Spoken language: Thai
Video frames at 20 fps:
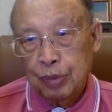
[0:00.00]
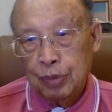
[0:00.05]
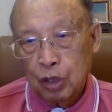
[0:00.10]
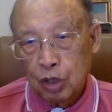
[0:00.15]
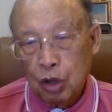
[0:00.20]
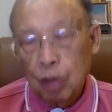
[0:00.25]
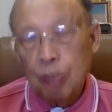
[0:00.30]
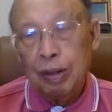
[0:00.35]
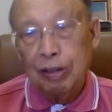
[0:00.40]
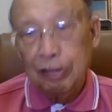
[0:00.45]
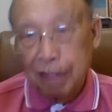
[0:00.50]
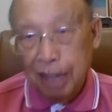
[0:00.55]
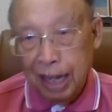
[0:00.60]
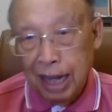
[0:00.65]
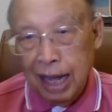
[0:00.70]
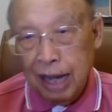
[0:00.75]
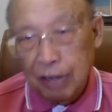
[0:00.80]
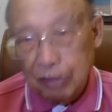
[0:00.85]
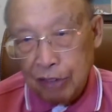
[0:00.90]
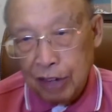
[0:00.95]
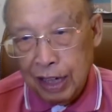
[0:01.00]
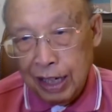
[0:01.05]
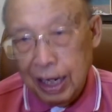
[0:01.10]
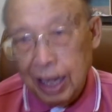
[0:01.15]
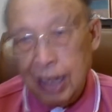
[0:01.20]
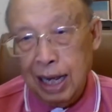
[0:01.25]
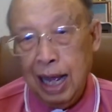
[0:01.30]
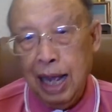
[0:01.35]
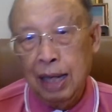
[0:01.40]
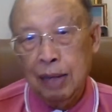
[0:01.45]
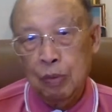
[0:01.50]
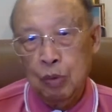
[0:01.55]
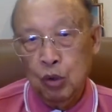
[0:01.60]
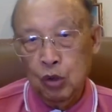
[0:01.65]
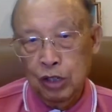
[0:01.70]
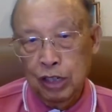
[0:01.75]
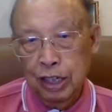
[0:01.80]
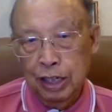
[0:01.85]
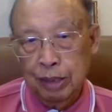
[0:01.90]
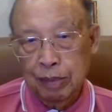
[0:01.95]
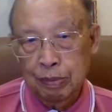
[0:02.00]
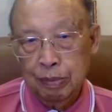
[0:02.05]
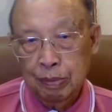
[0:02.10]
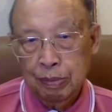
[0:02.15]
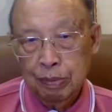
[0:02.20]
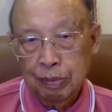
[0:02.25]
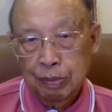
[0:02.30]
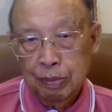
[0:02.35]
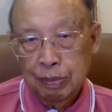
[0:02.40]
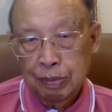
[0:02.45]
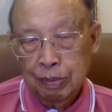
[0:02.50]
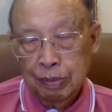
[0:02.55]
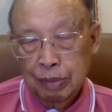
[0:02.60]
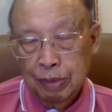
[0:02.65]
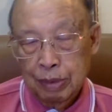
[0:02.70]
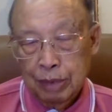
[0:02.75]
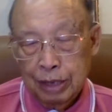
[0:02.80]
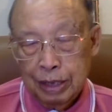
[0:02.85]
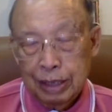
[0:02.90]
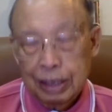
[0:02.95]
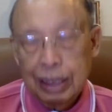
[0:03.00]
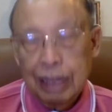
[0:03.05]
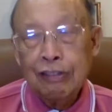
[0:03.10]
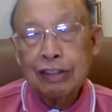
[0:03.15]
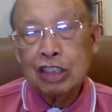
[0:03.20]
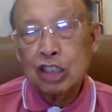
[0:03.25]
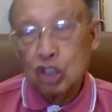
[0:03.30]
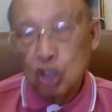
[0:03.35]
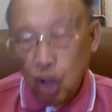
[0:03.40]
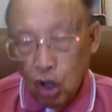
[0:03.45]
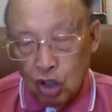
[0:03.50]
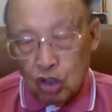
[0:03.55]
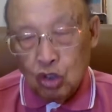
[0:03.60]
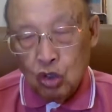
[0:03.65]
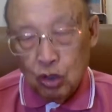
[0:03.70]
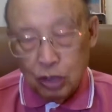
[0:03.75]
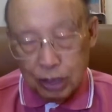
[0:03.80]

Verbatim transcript: ก็เป็นเวียกงานฝ่ายห่างกายพงเหตุแต่ว่าสองส่วน